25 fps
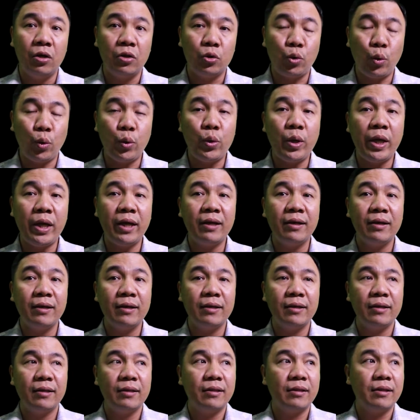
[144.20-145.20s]
Tuy nhiên,
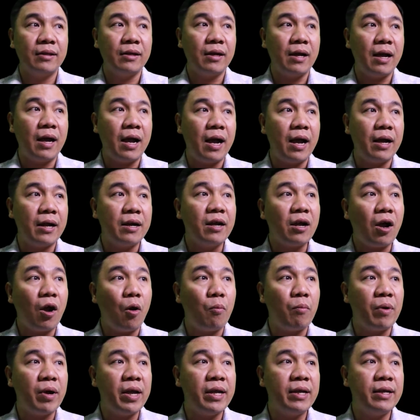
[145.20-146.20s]
Đức
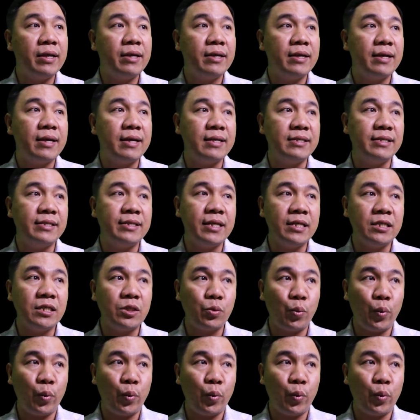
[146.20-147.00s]
Hồng Y G.